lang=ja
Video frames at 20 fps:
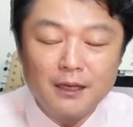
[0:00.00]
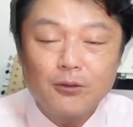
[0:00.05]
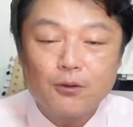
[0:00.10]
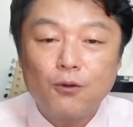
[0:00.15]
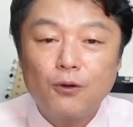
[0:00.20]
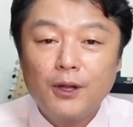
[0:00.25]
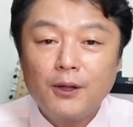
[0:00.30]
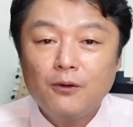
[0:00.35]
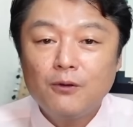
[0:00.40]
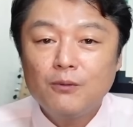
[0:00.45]

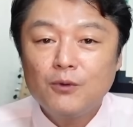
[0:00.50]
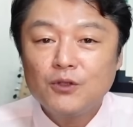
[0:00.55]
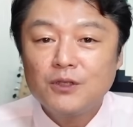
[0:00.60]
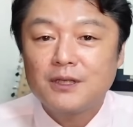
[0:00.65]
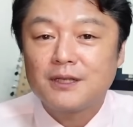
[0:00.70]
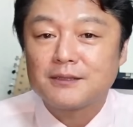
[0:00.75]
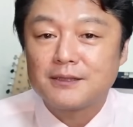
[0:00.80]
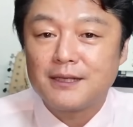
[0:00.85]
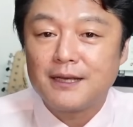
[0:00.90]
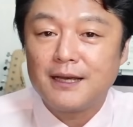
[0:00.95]
これをもっ
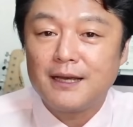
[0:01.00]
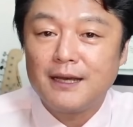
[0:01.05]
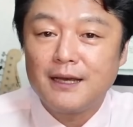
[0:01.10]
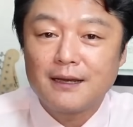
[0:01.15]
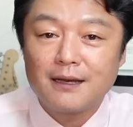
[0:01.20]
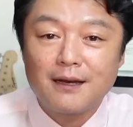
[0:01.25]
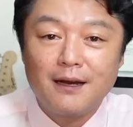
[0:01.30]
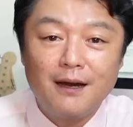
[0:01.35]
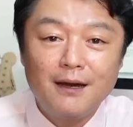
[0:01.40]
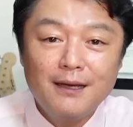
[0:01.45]
てですね
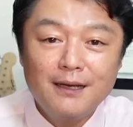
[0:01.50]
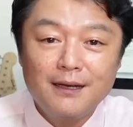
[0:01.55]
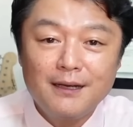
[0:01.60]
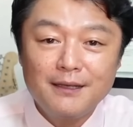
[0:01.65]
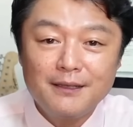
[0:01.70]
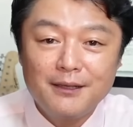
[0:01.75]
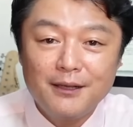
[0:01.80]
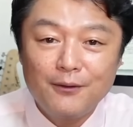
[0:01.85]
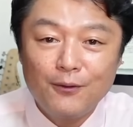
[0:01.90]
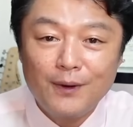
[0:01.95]
海
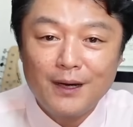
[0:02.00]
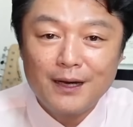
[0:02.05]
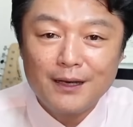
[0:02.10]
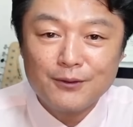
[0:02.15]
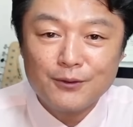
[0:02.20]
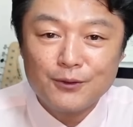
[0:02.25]
外では